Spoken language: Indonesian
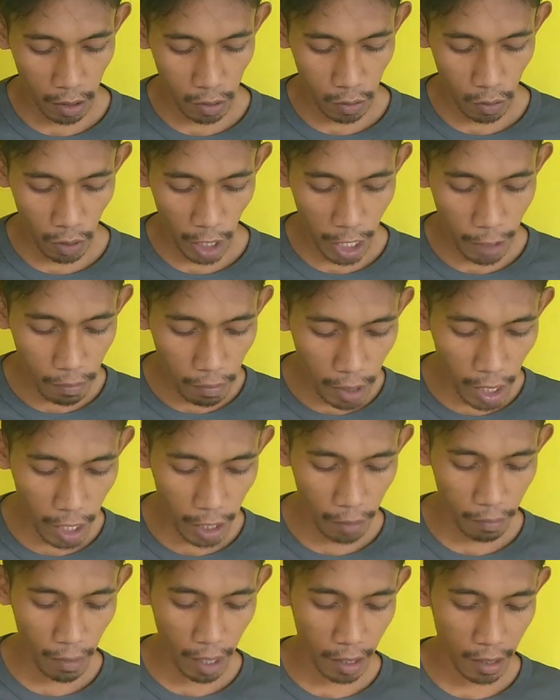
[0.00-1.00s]
yaitu Mg
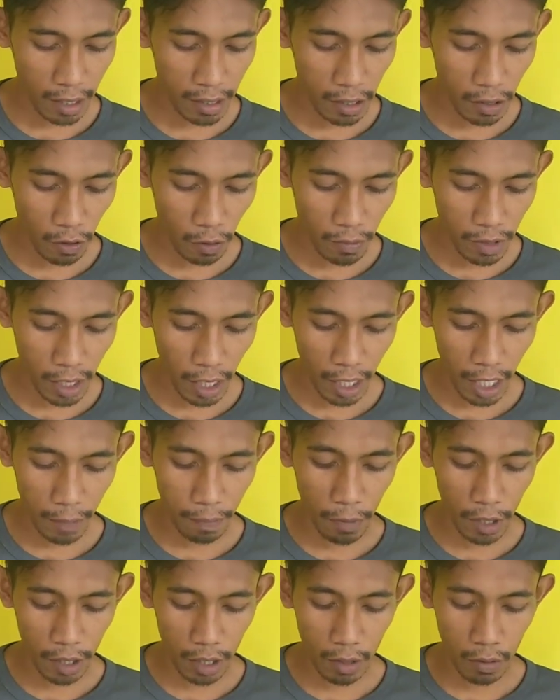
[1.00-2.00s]
magnesium sangat
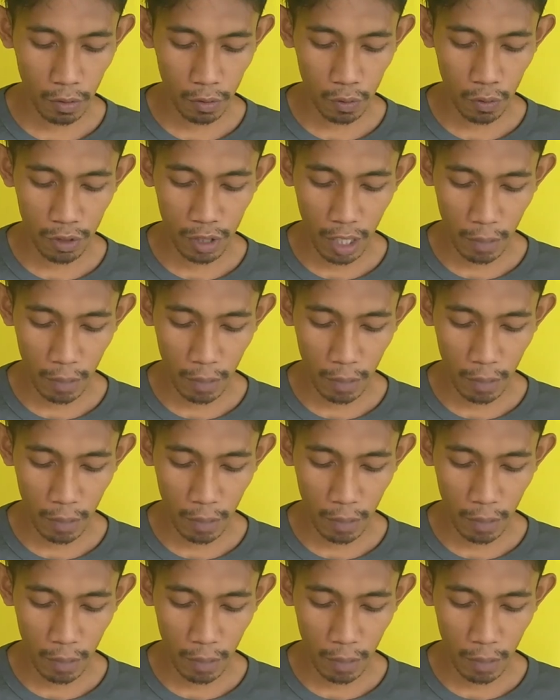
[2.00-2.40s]
penting untuk